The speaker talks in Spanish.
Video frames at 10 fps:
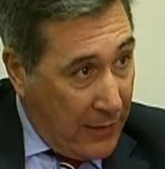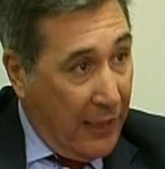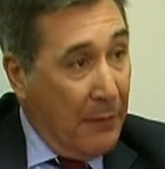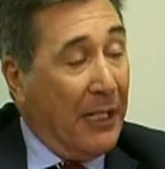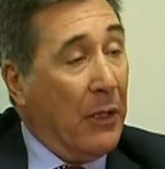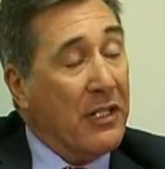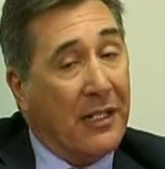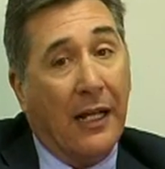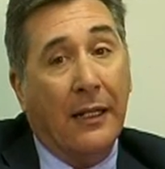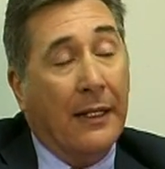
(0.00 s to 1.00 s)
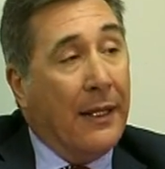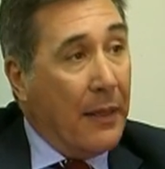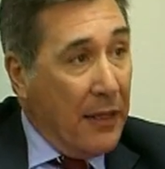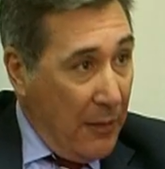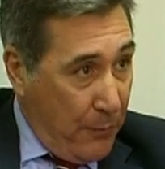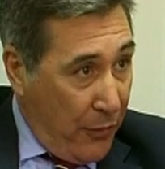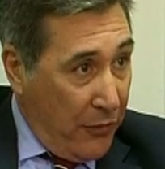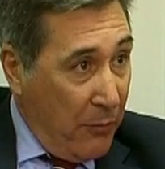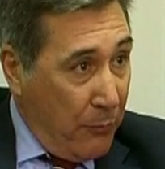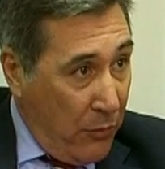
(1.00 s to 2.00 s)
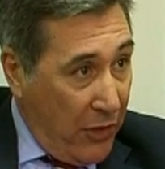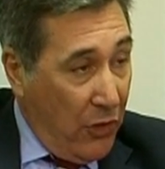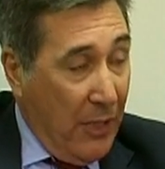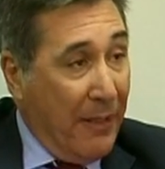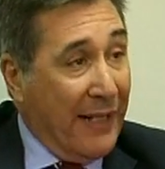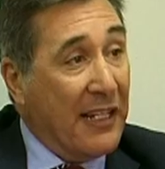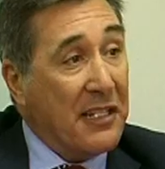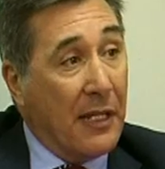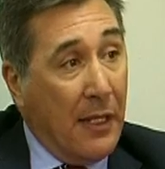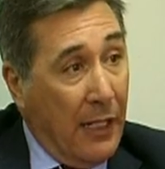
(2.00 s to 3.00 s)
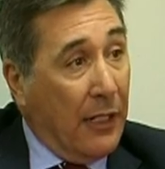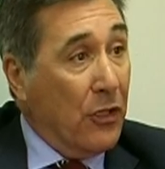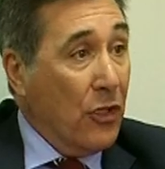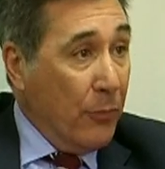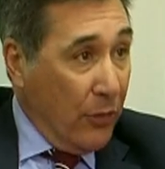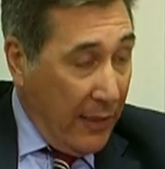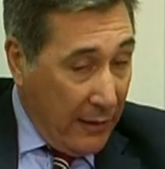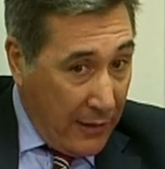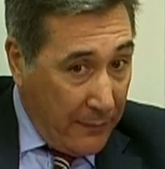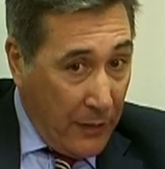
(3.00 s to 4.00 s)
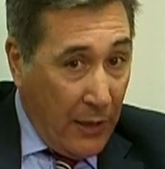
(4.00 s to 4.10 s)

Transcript: que el paraguas será 100% público en la parte asistencial, que es lo importante,